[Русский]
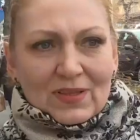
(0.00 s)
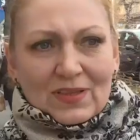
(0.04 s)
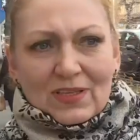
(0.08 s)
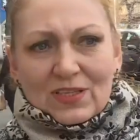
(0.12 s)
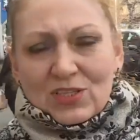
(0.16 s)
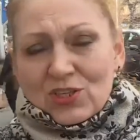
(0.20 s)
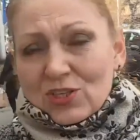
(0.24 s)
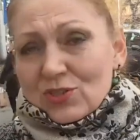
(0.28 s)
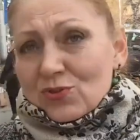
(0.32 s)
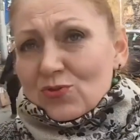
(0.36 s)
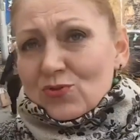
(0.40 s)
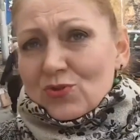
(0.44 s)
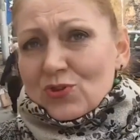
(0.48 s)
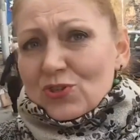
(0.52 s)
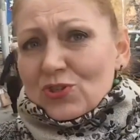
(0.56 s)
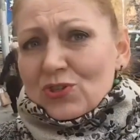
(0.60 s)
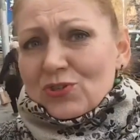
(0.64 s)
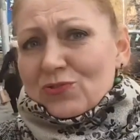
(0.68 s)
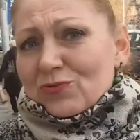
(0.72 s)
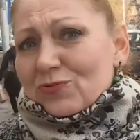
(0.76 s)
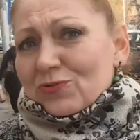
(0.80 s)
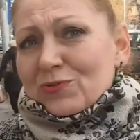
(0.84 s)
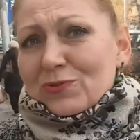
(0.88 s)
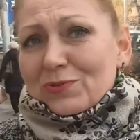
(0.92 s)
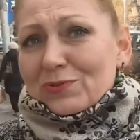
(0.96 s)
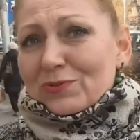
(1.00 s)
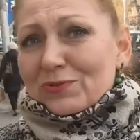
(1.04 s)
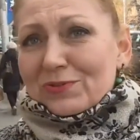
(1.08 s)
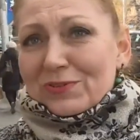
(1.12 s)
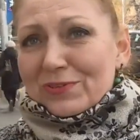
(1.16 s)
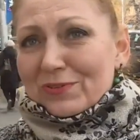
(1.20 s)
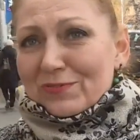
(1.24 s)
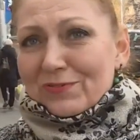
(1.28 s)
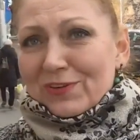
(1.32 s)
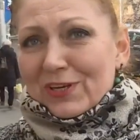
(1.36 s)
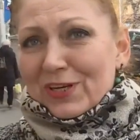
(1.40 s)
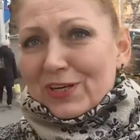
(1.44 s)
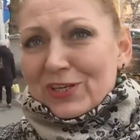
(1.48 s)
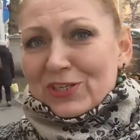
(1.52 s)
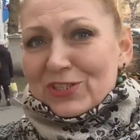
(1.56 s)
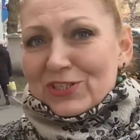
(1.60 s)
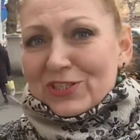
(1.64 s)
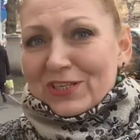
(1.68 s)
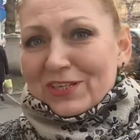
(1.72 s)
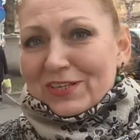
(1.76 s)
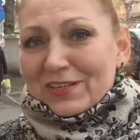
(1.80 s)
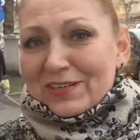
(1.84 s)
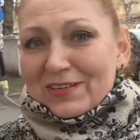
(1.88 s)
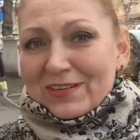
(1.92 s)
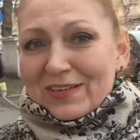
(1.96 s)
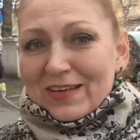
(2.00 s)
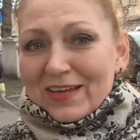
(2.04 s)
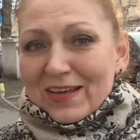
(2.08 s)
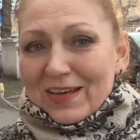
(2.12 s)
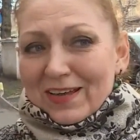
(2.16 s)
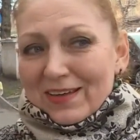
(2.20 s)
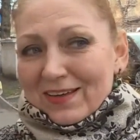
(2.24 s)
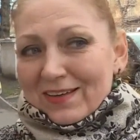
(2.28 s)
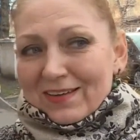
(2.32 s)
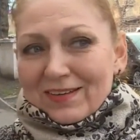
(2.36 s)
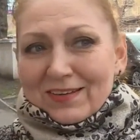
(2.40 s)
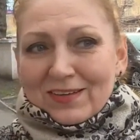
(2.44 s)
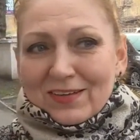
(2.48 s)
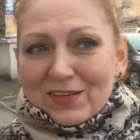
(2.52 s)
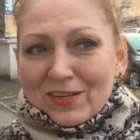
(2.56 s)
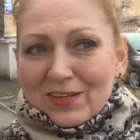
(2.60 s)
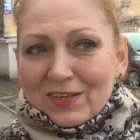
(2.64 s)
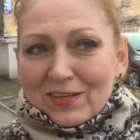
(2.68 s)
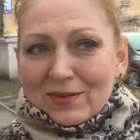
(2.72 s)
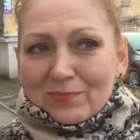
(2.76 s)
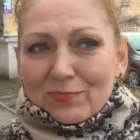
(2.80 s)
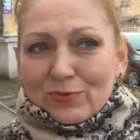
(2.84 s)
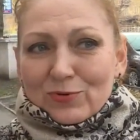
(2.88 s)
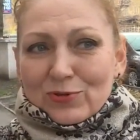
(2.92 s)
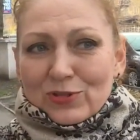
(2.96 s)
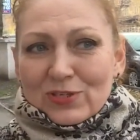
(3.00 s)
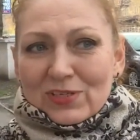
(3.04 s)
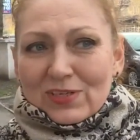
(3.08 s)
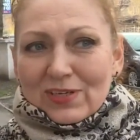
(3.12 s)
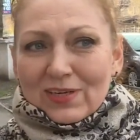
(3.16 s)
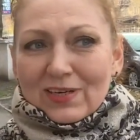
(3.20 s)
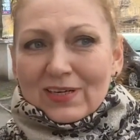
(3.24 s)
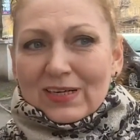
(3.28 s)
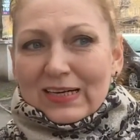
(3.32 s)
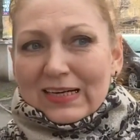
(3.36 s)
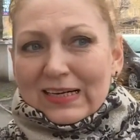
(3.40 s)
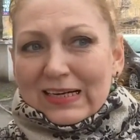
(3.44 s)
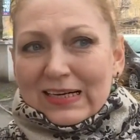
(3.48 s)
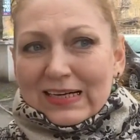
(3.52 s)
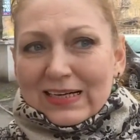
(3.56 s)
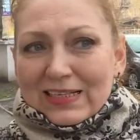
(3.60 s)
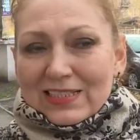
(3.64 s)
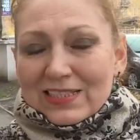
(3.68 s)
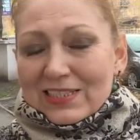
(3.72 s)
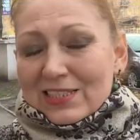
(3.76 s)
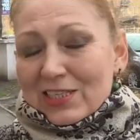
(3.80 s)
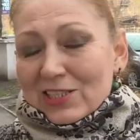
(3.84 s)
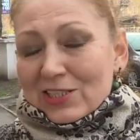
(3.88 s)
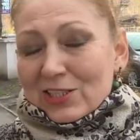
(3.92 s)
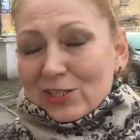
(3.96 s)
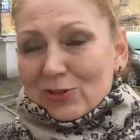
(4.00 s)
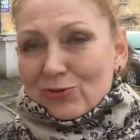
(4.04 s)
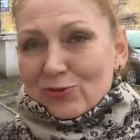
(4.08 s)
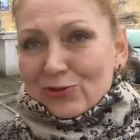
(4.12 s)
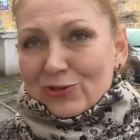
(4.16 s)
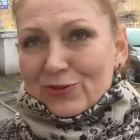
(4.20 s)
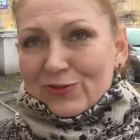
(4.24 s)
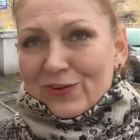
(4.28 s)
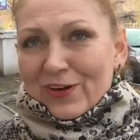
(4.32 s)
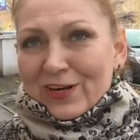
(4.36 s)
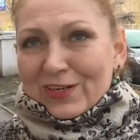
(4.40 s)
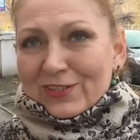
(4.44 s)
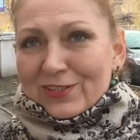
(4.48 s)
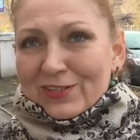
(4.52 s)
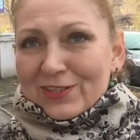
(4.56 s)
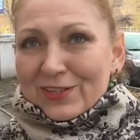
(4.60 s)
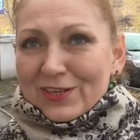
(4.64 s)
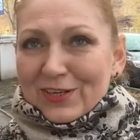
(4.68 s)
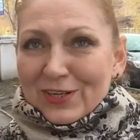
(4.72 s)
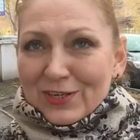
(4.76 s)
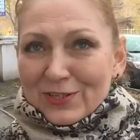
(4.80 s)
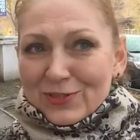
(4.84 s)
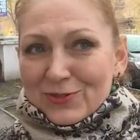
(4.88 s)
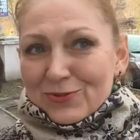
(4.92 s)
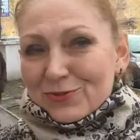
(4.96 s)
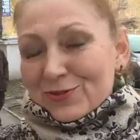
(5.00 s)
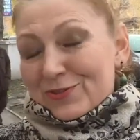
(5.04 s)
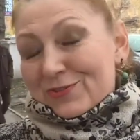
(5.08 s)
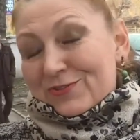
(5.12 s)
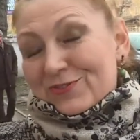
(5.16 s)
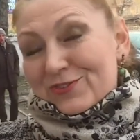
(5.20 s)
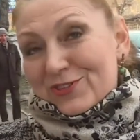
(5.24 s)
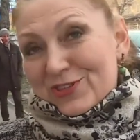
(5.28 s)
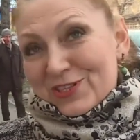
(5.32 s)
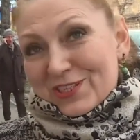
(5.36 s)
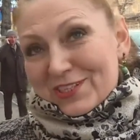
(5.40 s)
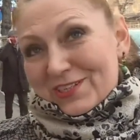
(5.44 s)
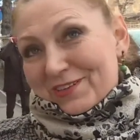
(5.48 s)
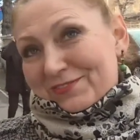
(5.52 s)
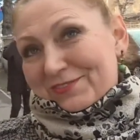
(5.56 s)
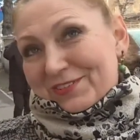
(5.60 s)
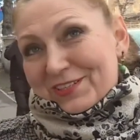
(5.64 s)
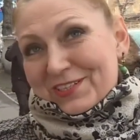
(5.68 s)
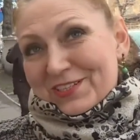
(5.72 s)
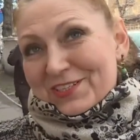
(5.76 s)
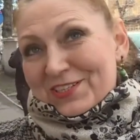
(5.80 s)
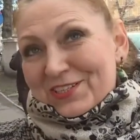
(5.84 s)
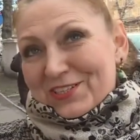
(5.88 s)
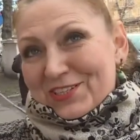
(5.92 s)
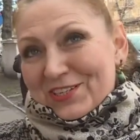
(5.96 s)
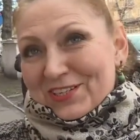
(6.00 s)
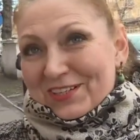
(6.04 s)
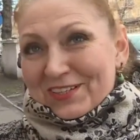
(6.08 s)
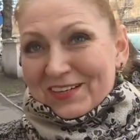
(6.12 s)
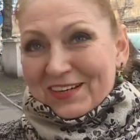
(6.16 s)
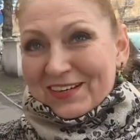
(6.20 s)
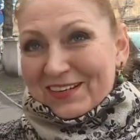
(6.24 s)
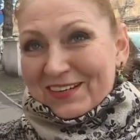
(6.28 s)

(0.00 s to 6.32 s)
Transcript: Ты сейчас уже ничего не удивляешься. И просто констатируешь факт. Сегодня выше, завтра ниже.